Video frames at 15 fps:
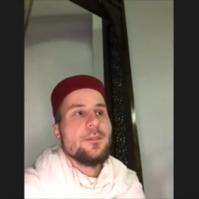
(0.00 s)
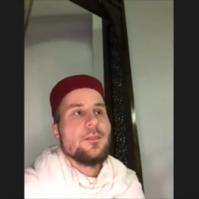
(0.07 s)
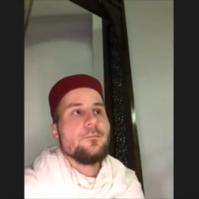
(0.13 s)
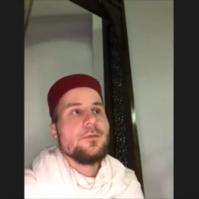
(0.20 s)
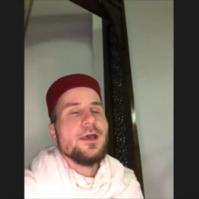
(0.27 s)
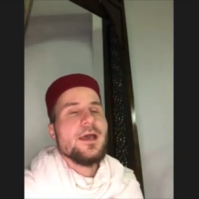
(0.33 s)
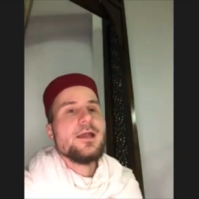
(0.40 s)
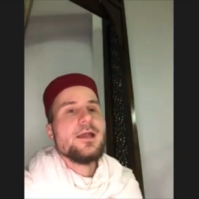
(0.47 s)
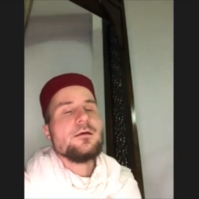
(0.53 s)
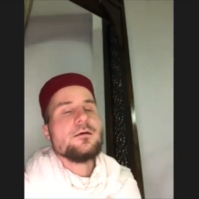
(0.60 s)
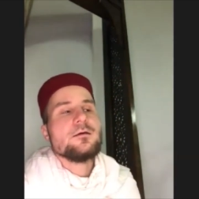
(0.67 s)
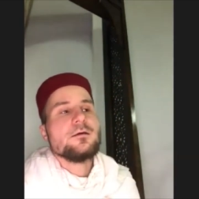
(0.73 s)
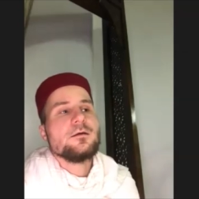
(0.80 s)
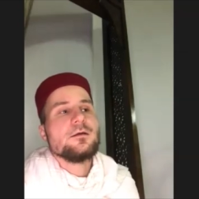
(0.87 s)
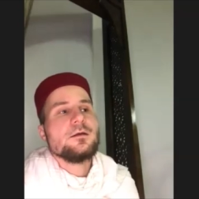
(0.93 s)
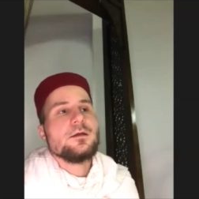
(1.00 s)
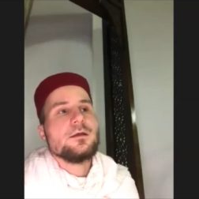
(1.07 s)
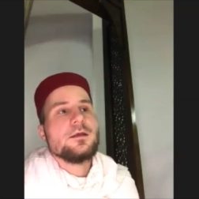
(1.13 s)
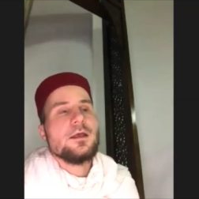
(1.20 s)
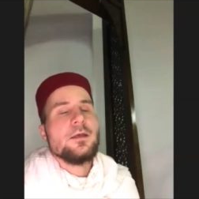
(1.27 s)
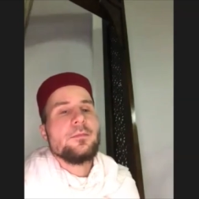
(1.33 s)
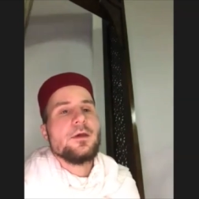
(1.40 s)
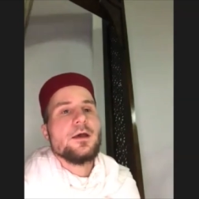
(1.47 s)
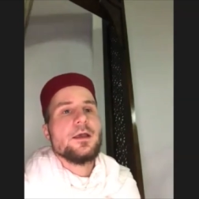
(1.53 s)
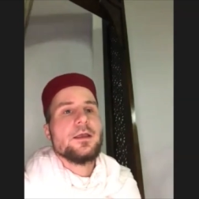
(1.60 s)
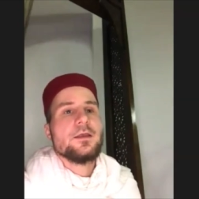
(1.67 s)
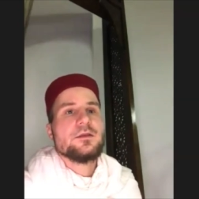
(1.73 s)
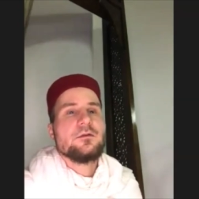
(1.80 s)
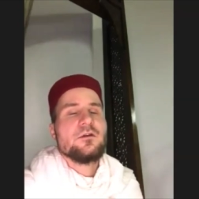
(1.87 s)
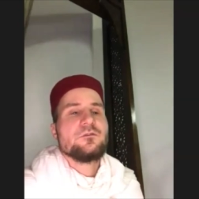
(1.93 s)
Mais elle, eh bien,
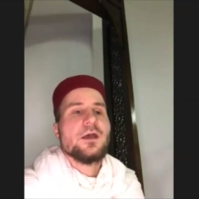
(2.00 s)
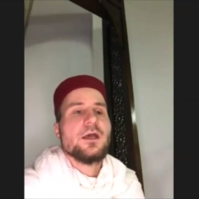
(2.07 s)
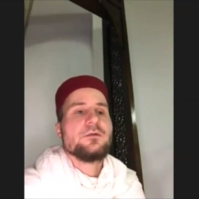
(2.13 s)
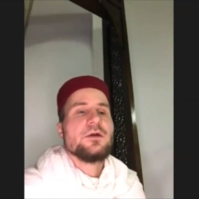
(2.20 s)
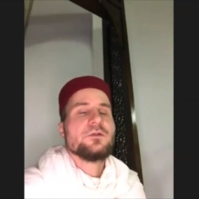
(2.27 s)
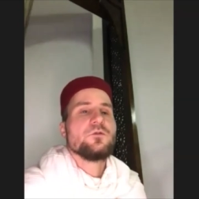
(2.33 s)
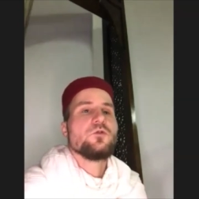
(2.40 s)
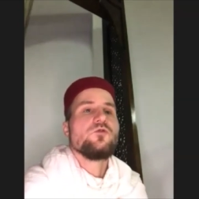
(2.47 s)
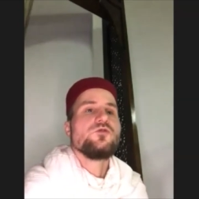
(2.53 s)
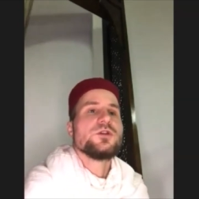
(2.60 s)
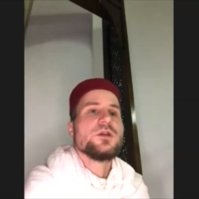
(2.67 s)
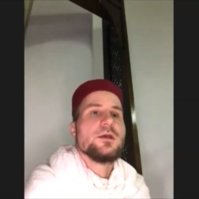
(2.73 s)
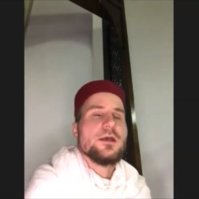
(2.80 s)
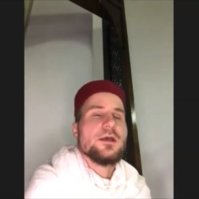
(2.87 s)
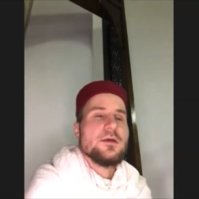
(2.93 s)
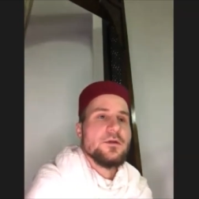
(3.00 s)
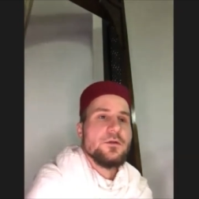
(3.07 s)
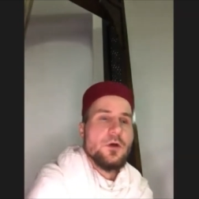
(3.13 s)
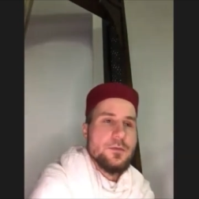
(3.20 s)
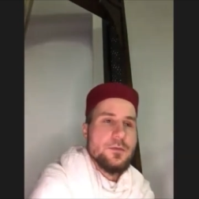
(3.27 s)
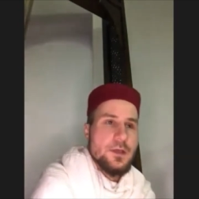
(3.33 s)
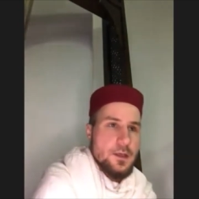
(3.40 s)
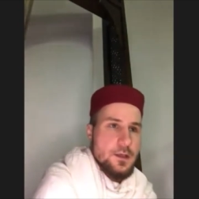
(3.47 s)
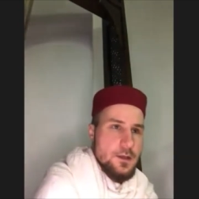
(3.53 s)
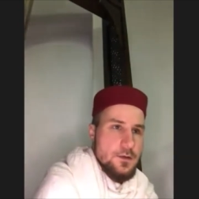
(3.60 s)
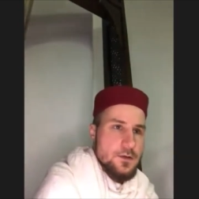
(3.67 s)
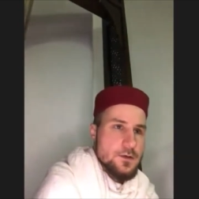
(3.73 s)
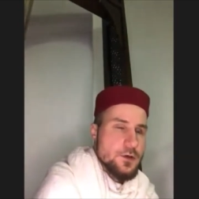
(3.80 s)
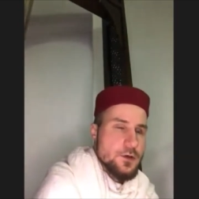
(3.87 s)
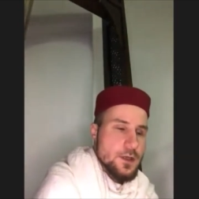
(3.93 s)
qu'est-ce qu'elle va faire Elle va se coucher, elle va dormir. Elle va
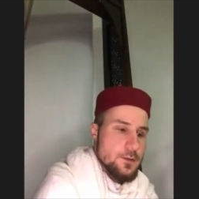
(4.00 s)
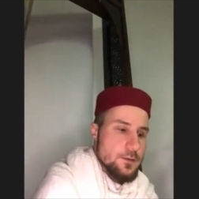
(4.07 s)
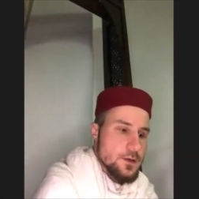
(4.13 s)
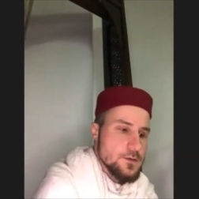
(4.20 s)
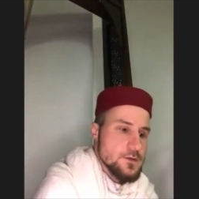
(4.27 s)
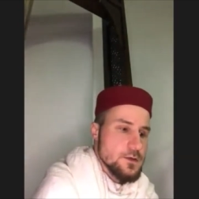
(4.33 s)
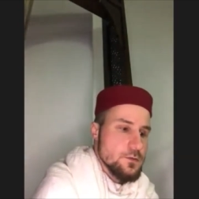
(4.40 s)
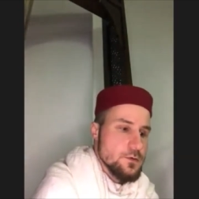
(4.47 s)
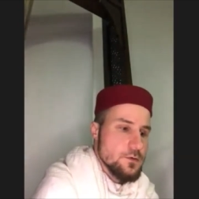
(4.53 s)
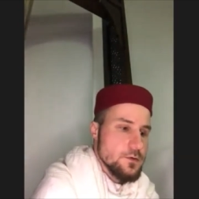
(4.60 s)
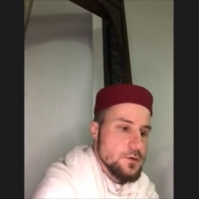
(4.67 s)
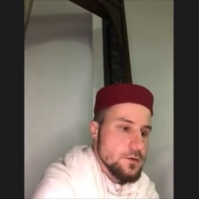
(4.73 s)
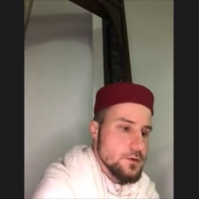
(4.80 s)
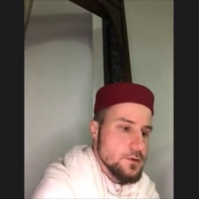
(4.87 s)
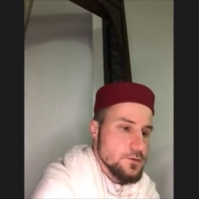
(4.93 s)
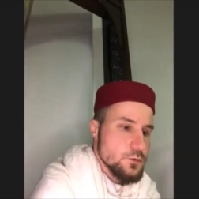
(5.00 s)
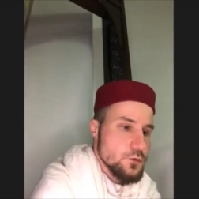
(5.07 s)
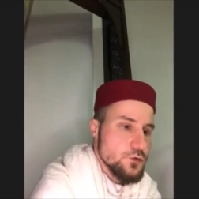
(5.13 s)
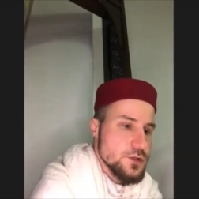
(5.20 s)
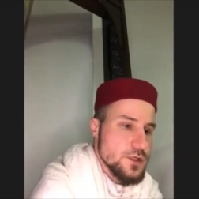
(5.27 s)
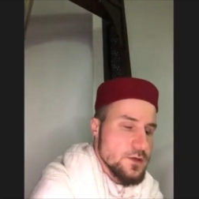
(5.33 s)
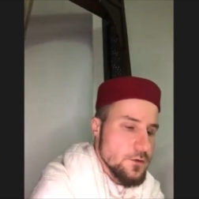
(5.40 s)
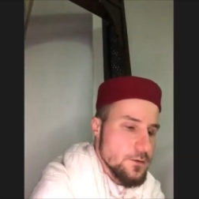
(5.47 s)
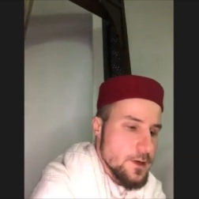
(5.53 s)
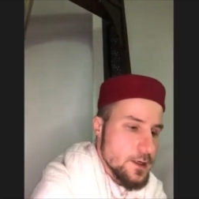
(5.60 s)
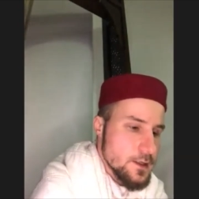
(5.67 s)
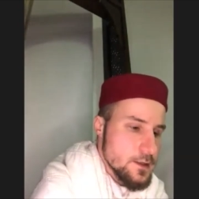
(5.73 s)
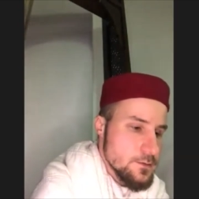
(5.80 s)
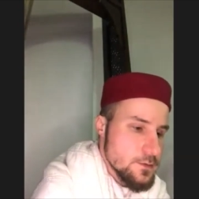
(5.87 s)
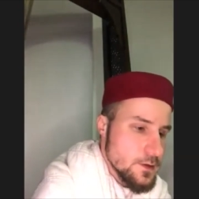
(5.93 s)
dire, OK, maintenant c'est bon, euh, je coucher avant le
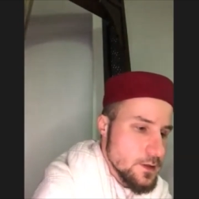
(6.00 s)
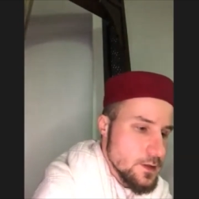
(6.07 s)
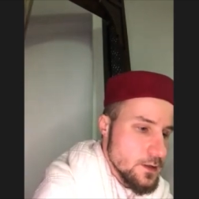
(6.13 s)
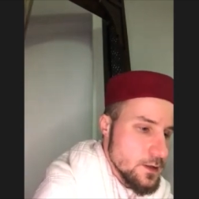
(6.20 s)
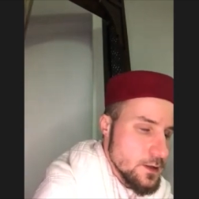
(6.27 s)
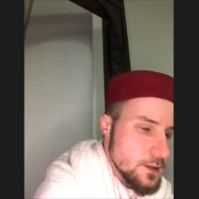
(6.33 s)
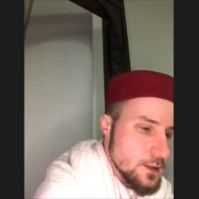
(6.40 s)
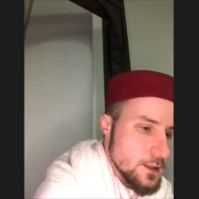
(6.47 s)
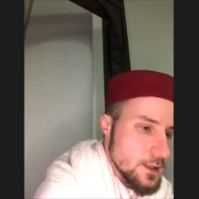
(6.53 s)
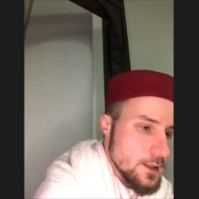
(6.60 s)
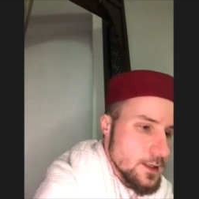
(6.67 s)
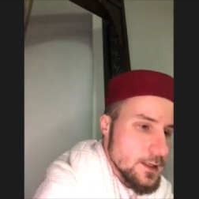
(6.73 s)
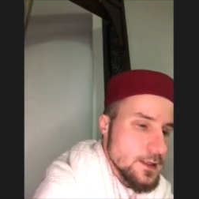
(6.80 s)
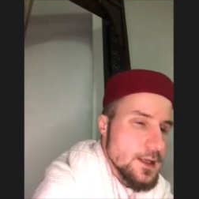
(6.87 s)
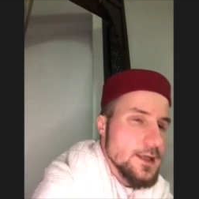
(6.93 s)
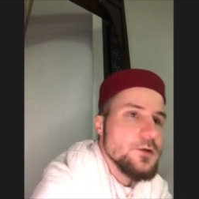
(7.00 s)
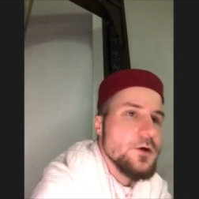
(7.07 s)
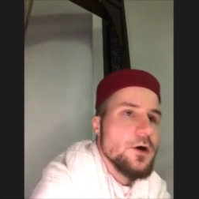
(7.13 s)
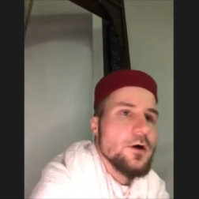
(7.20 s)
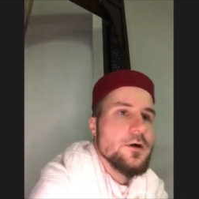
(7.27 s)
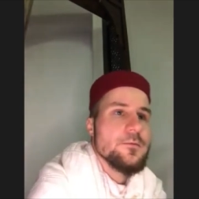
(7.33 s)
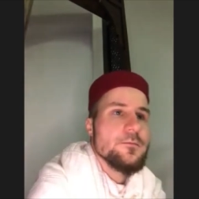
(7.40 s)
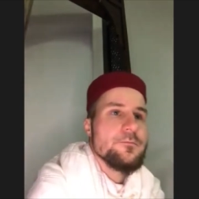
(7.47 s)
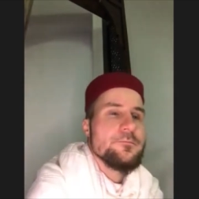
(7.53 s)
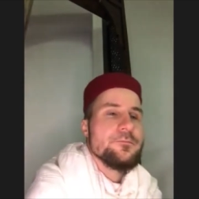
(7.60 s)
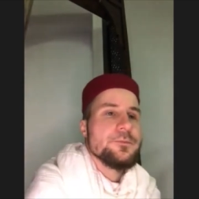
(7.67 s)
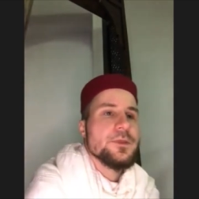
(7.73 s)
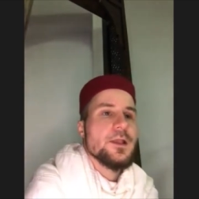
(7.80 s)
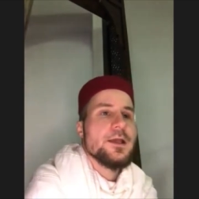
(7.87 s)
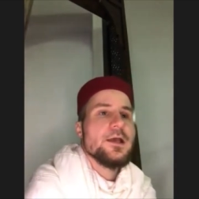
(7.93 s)
mari. elle dort.
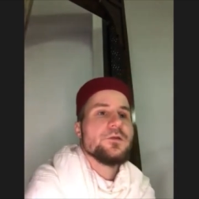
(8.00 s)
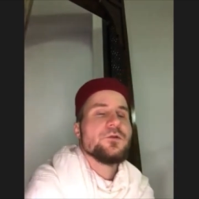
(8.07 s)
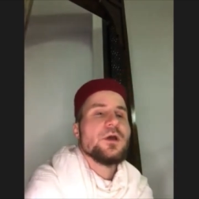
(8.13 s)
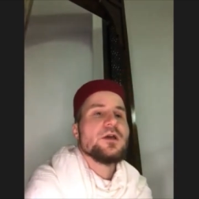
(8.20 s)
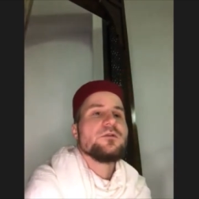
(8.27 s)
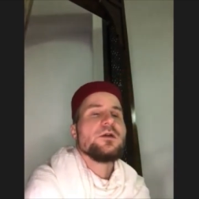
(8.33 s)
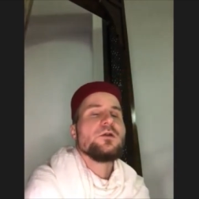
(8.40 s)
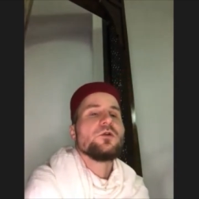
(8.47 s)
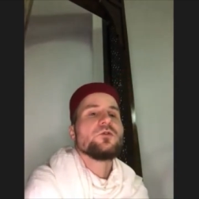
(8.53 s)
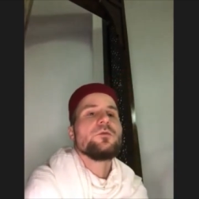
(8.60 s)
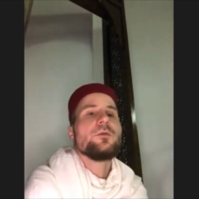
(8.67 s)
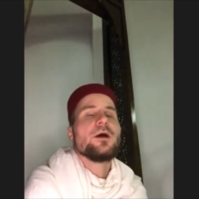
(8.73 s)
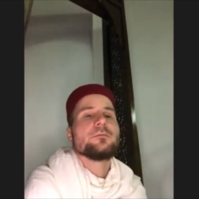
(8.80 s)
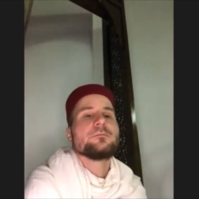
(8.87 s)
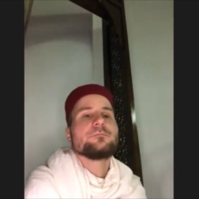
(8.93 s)
Et elle se réveille le lendemain.